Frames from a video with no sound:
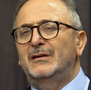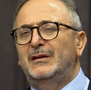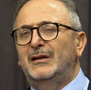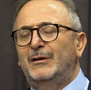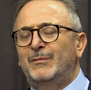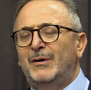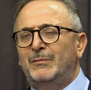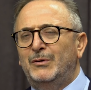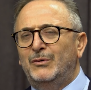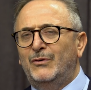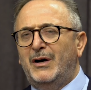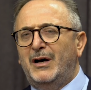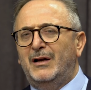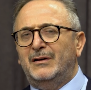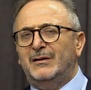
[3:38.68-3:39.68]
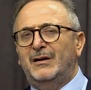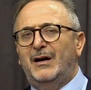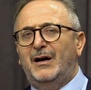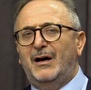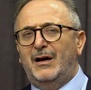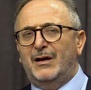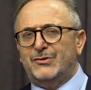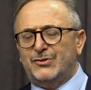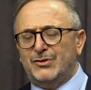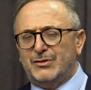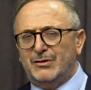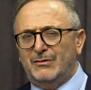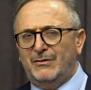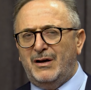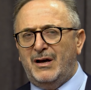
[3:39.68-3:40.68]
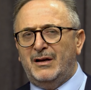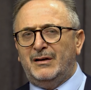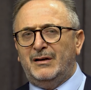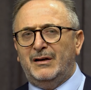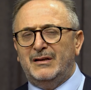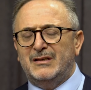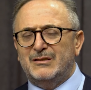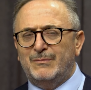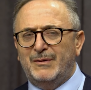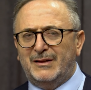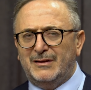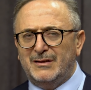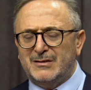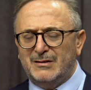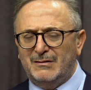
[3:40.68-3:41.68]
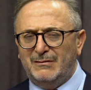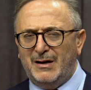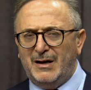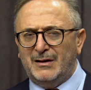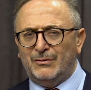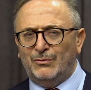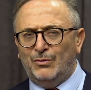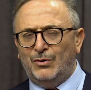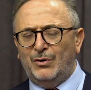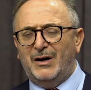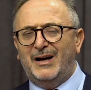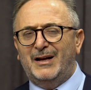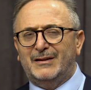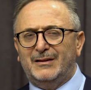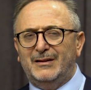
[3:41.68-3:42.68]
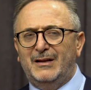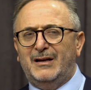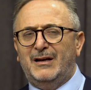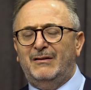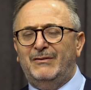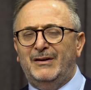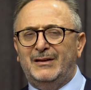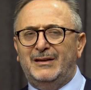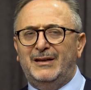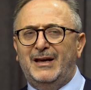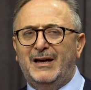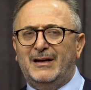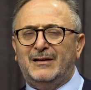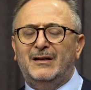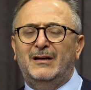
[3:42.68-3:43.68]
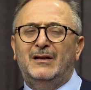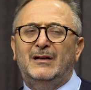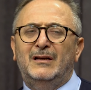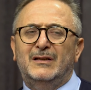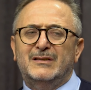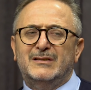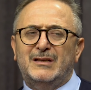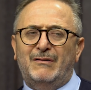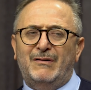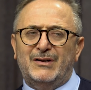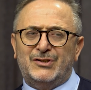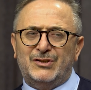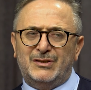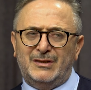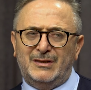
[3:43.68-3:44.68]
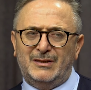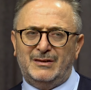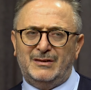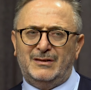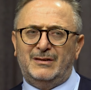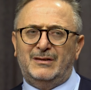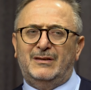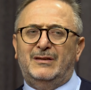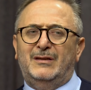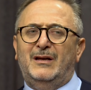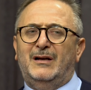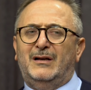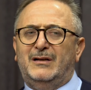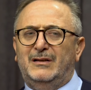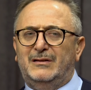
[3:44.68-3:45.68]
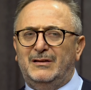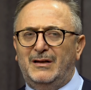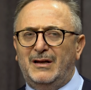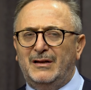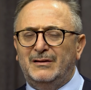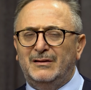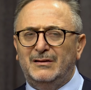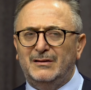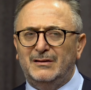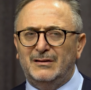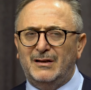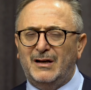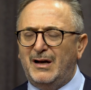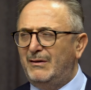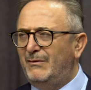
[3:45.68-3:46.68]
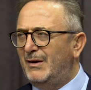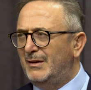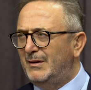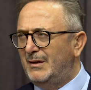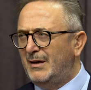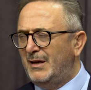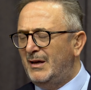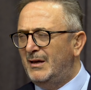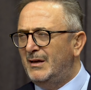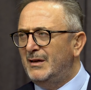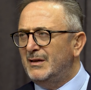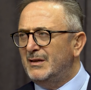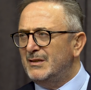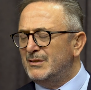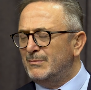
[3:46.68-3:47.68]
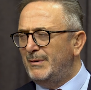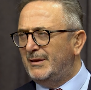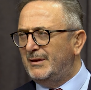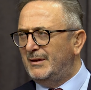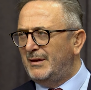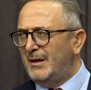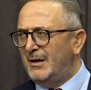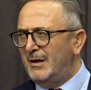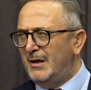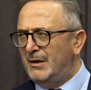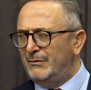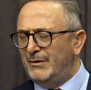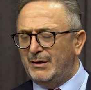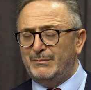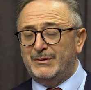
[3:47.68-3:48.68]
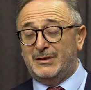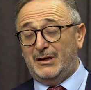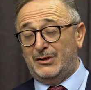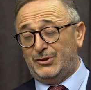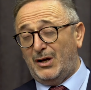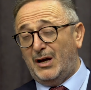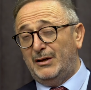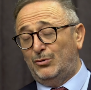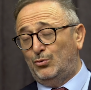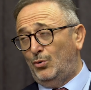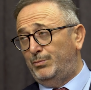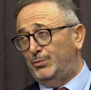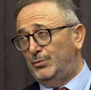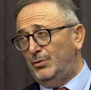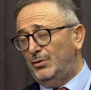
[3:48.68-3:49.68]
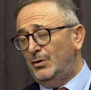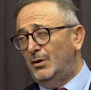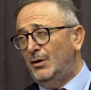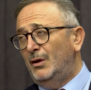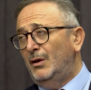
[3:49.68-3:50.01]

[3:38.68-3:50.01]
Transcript: imamı var, aşçısı var, hizmetlisi var. O atlara ve diğer savaşta katılan e, hayvanlara hizmet edenler var. Mesela şahi topunu